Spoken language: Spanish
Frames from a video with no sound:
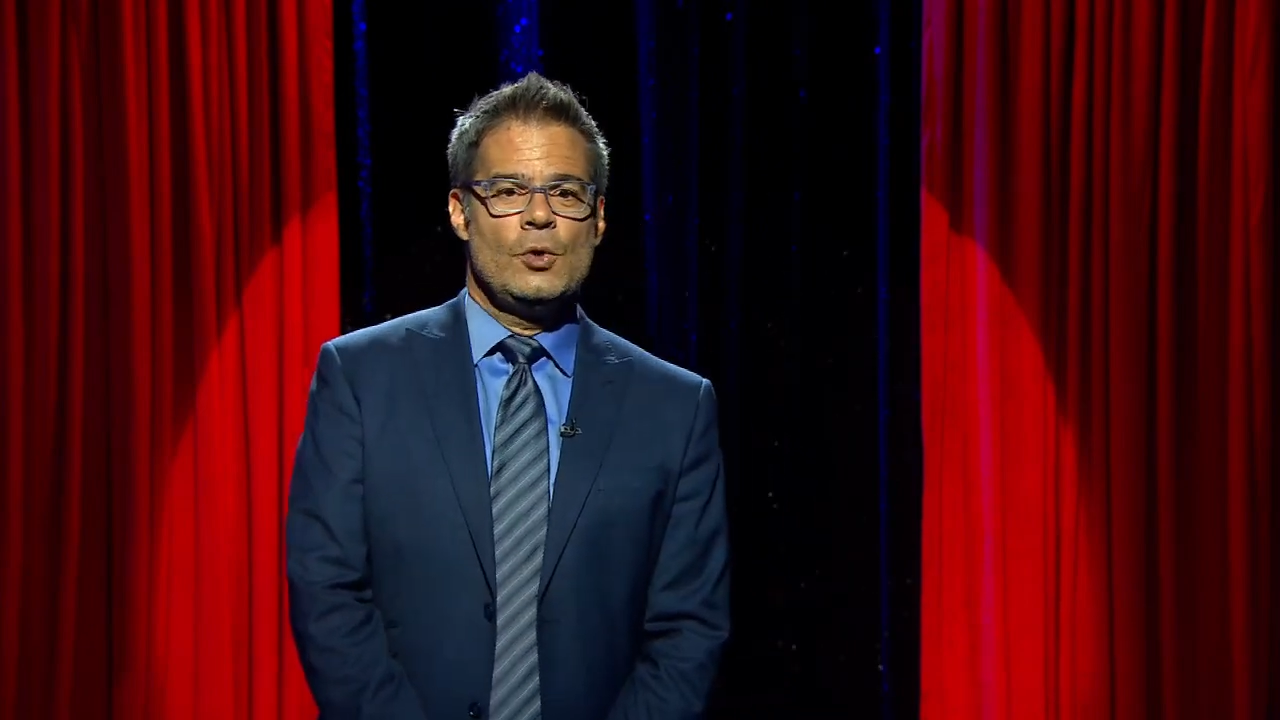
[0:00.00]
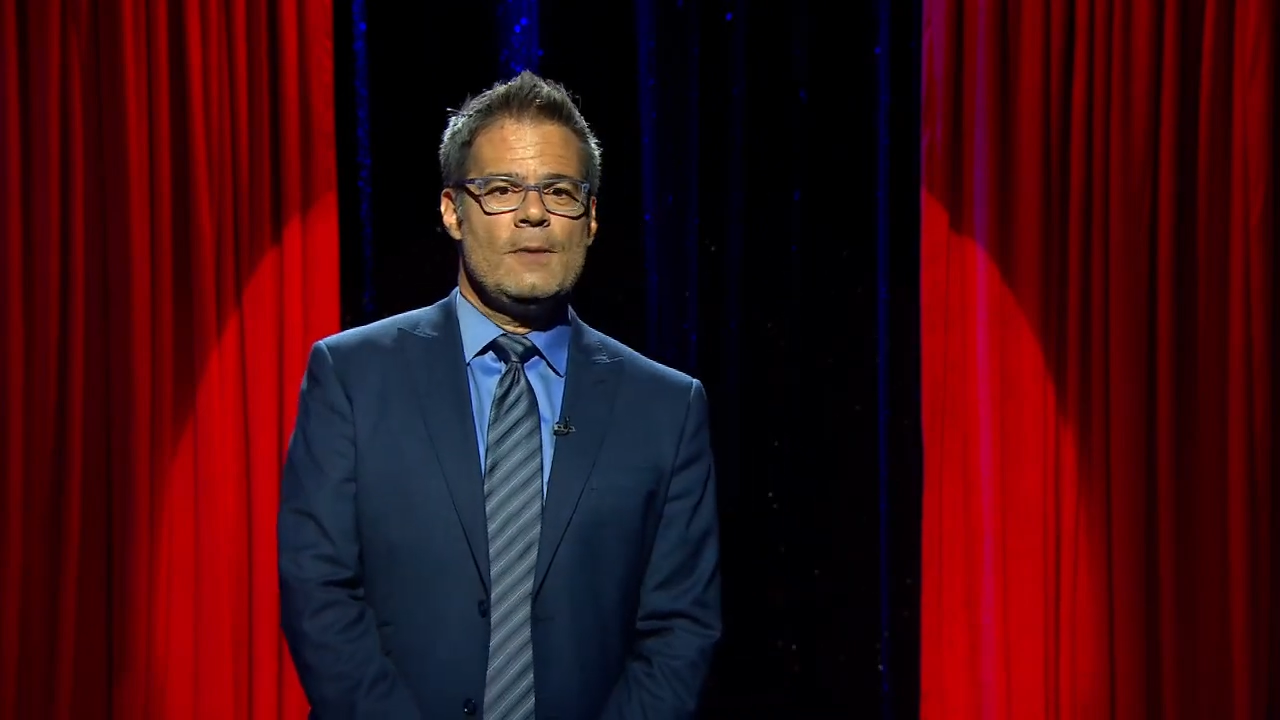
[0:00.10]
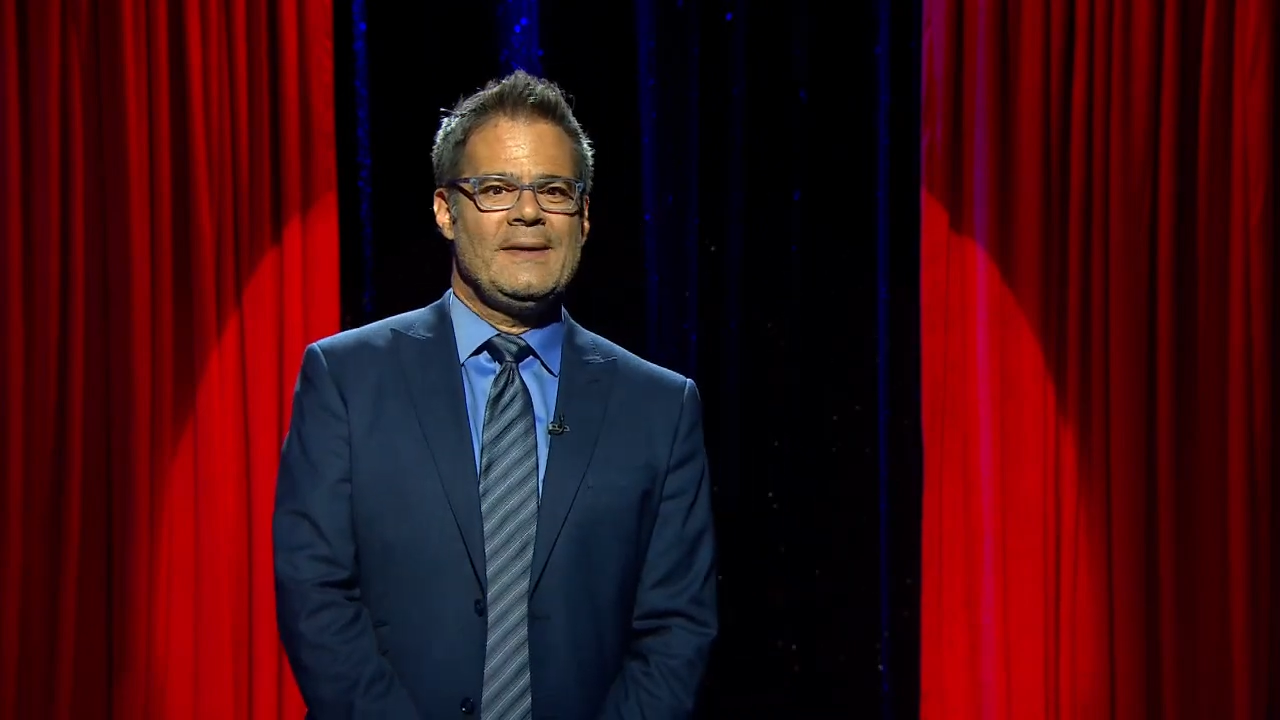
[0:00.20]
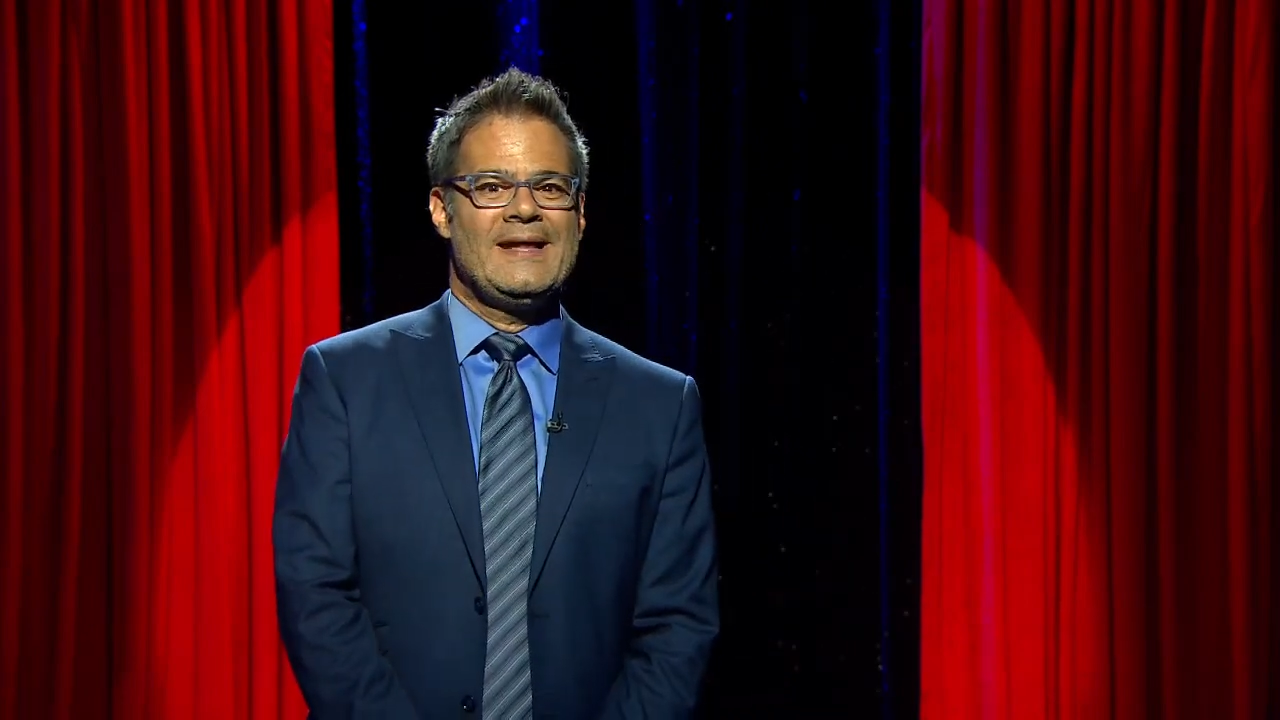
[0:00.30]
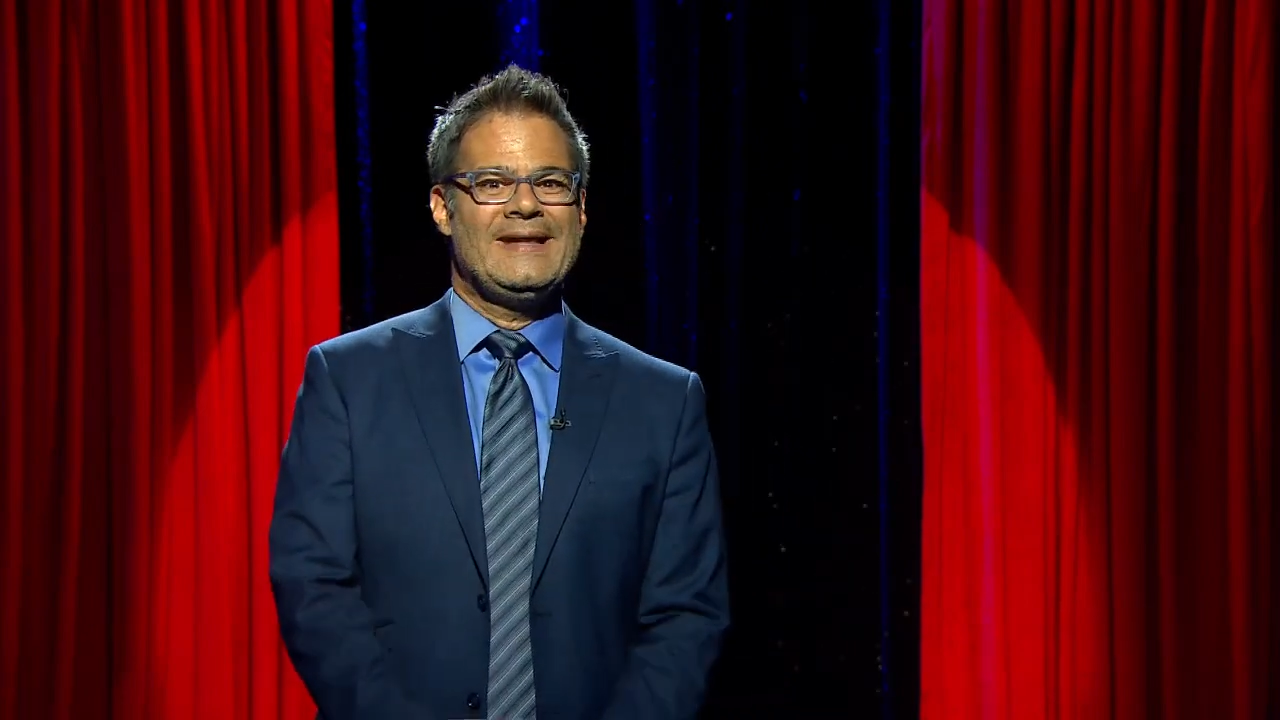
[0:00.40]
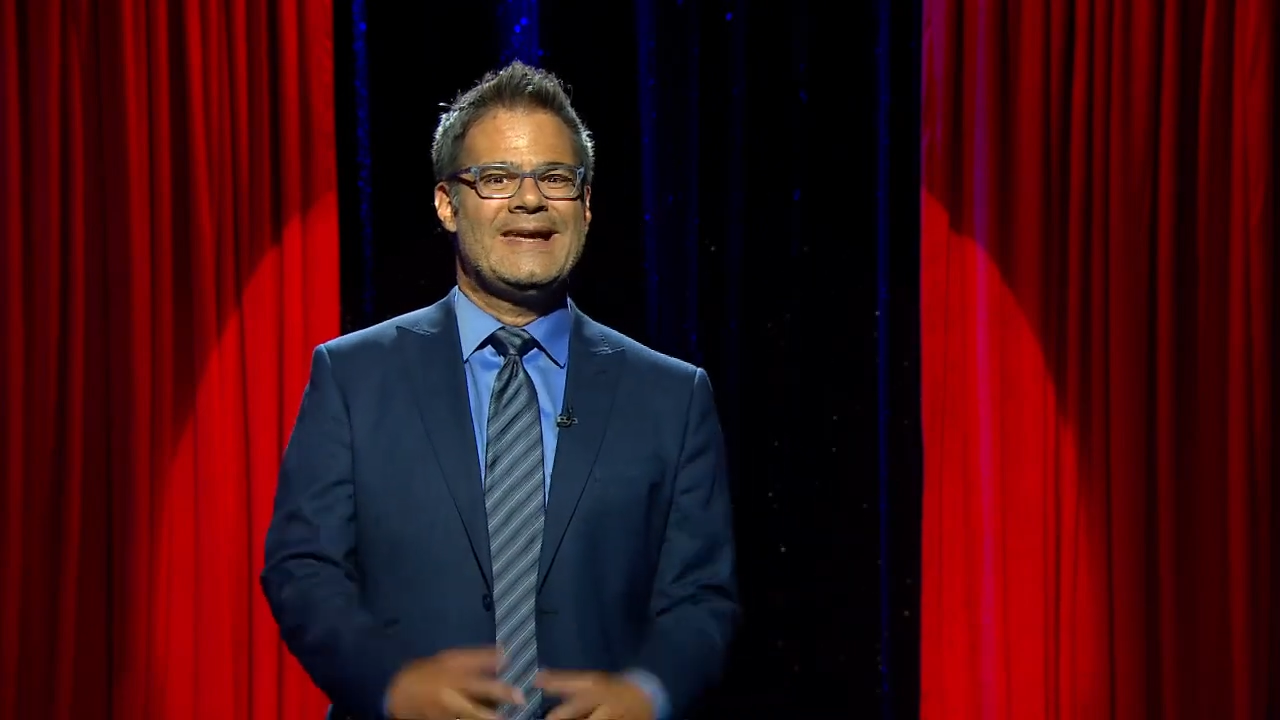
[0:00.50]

no dependan